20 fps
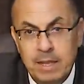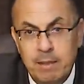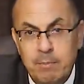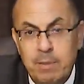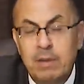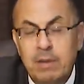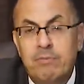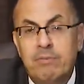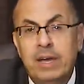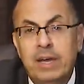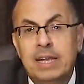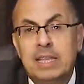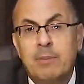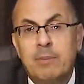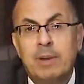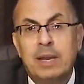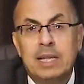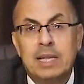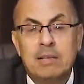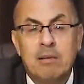بالفعل
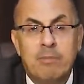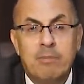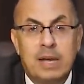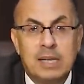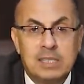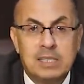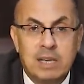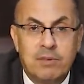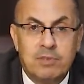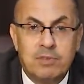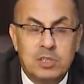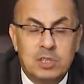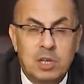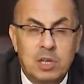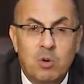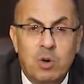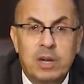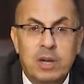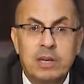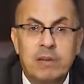تبلغت المباحث كفر
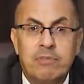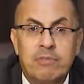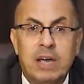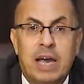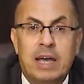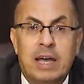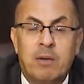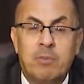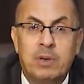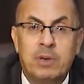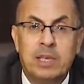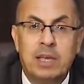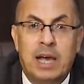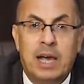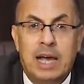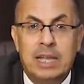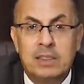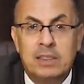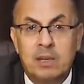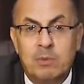الدوار ان في عربيه
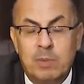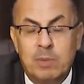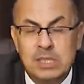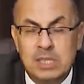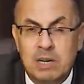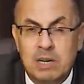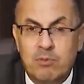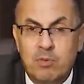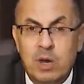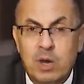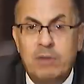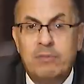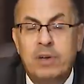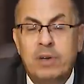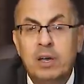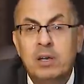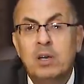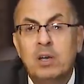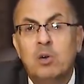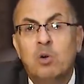عند المصرف
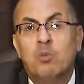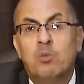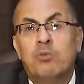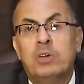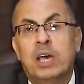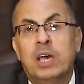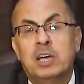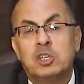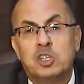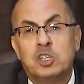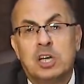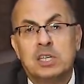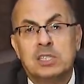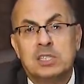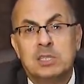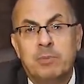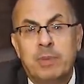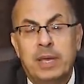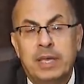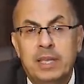واقفه وفيها
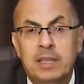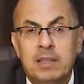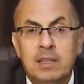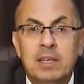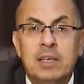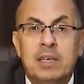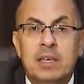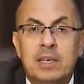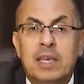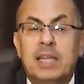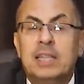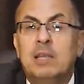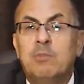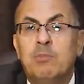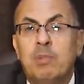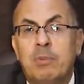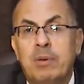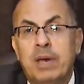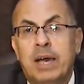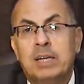شخص ميت جت
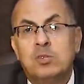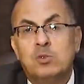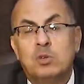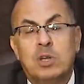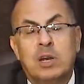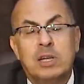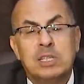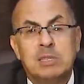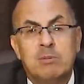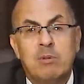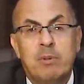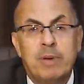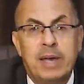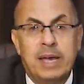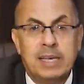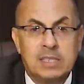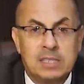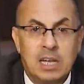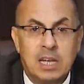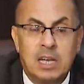المباحث وجي رئيس
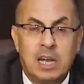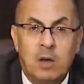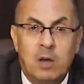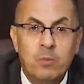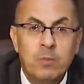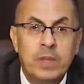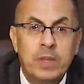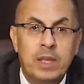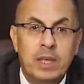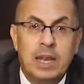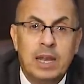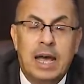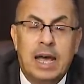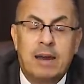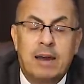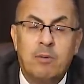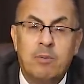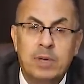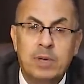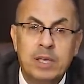المباحث طلع
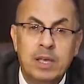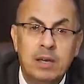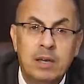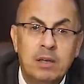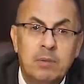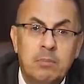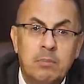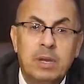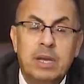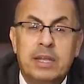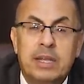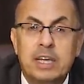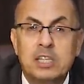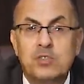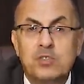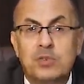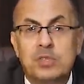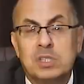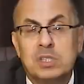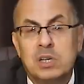العربيه
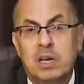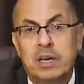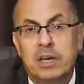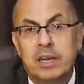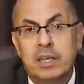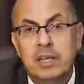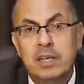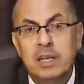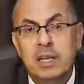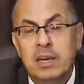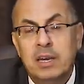بالكشف الظاهري